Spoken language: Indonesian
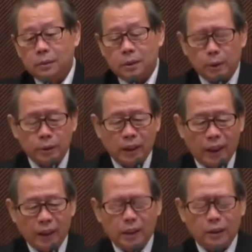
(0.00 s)

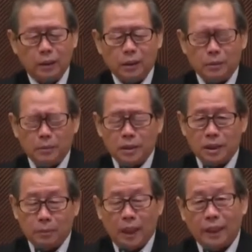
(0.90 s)
Dunia ini
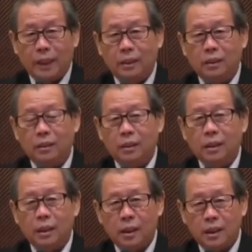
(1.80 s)
semakin
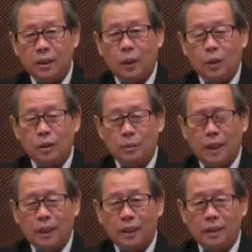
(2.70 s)
risau,
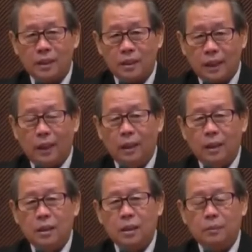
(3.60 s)
semakin resah,
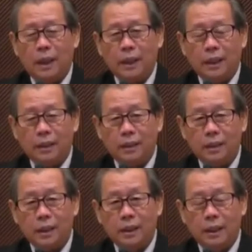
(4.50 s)
semakin
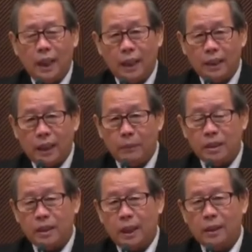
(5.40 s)
kehilangan damai
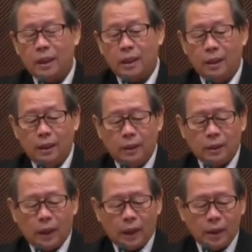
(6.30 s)
sejahtera.
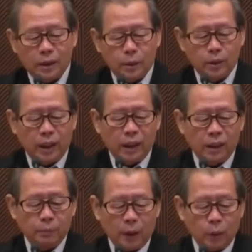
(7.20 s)
Karena di dunia ini
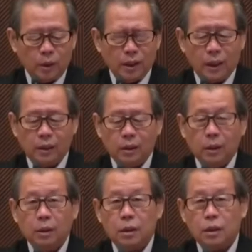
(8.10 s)
penuh dengan
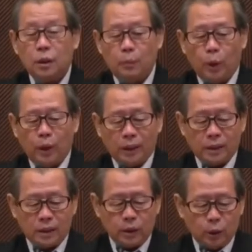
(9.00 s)
kesombongan,
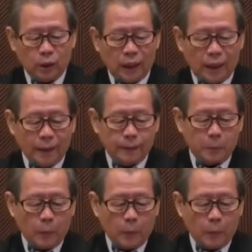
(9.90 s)
kecongkaan.